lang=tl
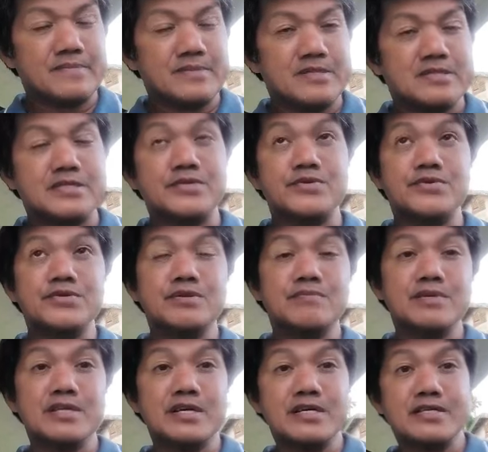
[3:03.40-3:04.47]
Siguro
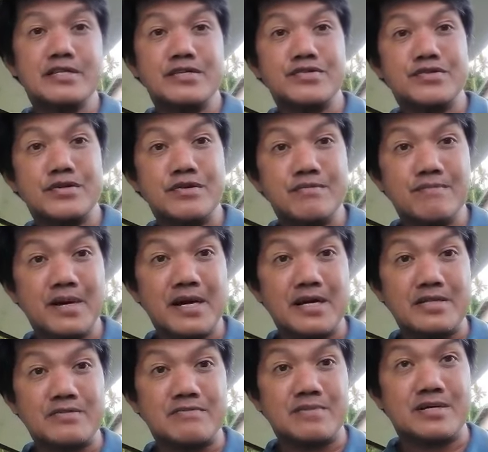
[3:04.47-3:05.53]
naman nakita niyo na kung
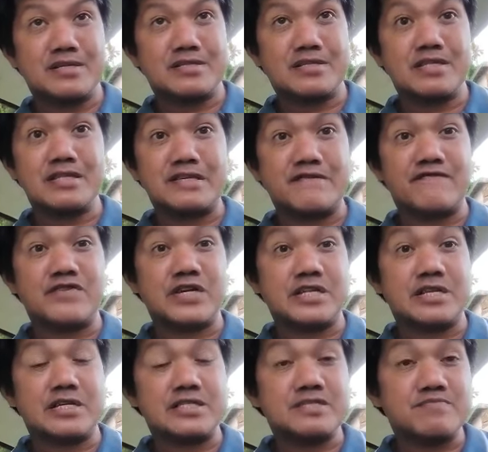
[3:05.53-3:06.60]
paano mag-deliver
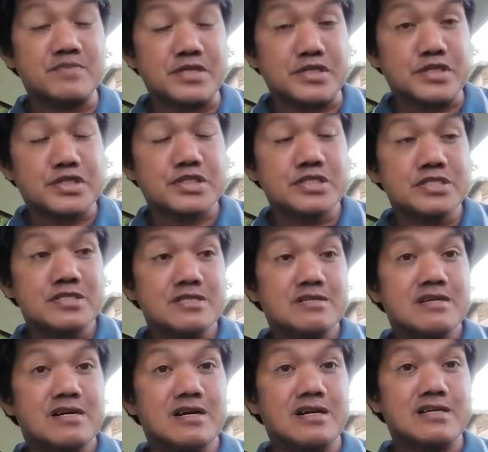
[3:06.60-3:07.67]
ng speech
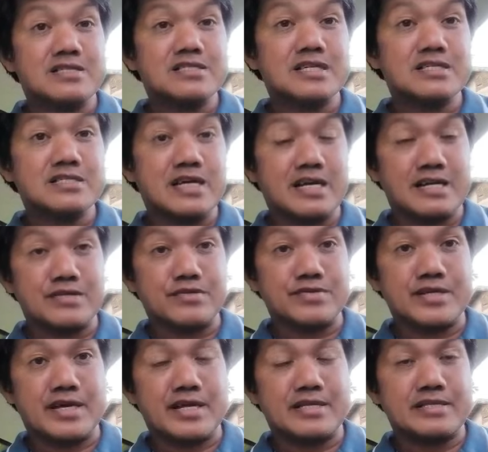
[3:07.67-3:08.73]
ang isang Sara
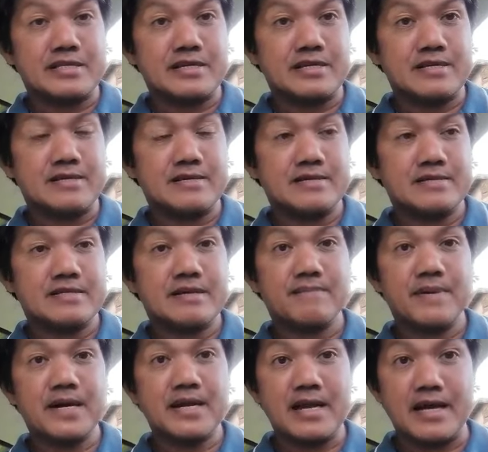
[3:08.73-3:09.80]
Duterte.
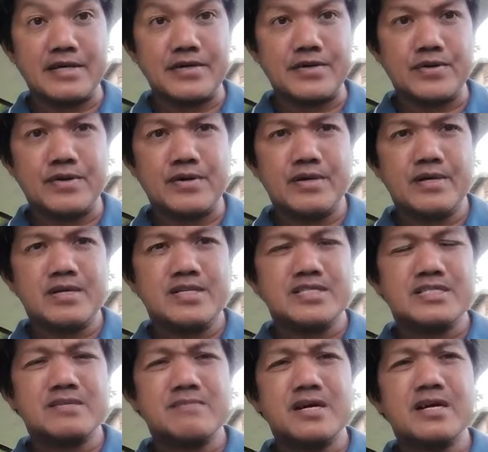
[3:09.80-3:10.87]
Napakalayo
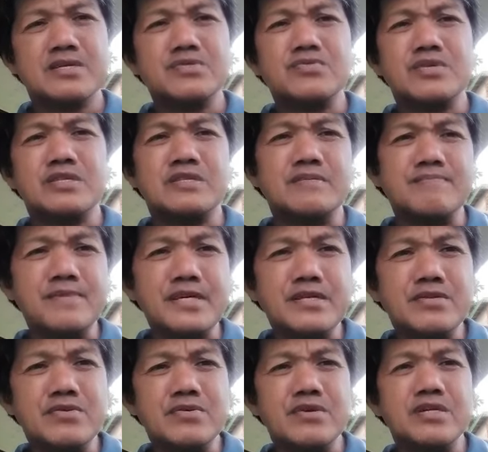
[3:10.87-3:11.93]
sa mga katulad ni
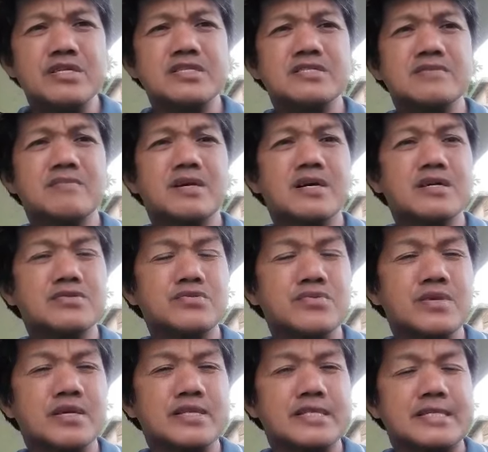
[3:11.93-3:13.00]
Pinoy, sa mga
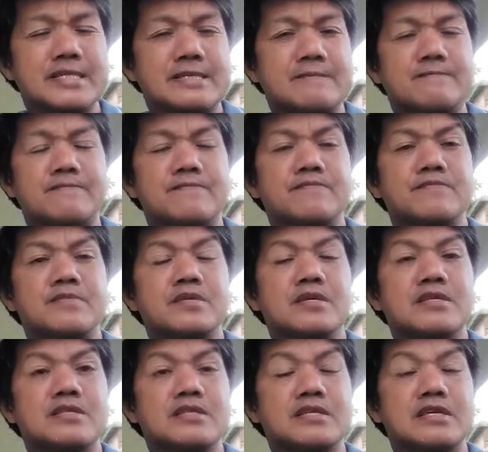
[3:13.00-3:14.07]
katulad ni
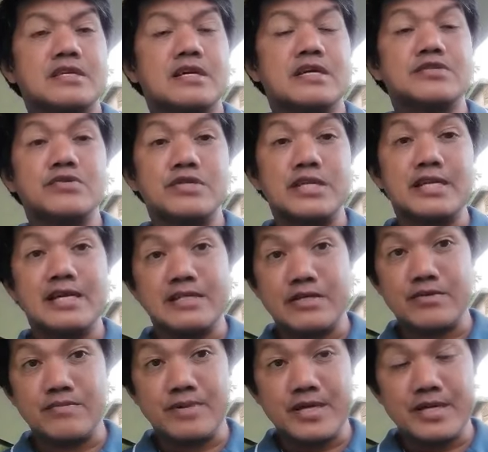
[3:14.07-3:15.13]
ni Atty. Lena
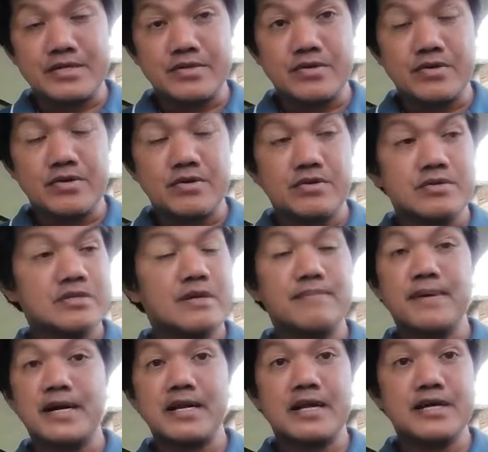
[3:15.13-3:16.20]
Robredo.
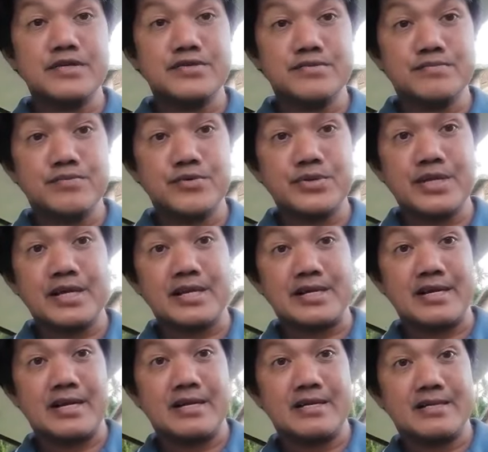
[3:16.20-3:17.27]
Napakalayo po talaga.